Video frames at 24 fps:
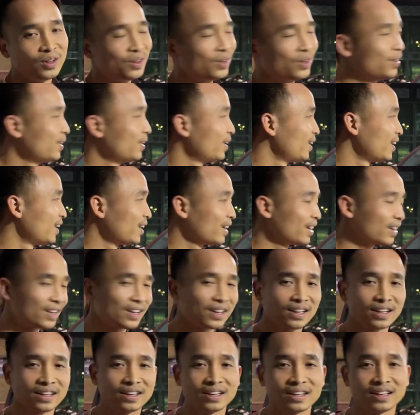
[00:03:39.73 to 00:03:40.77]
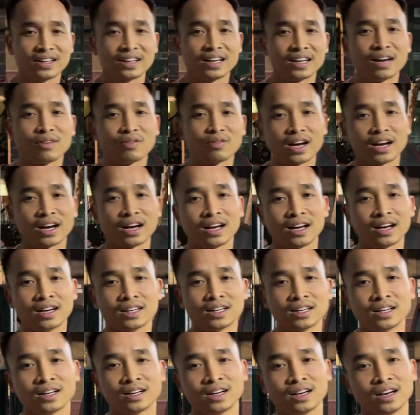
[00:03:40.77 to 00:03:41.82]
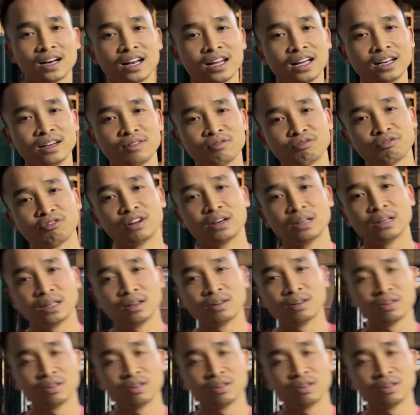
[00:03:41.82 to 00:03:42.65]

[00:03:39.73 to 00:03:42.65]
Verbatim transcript: nên là ừ, nghe vẻ à, lên phân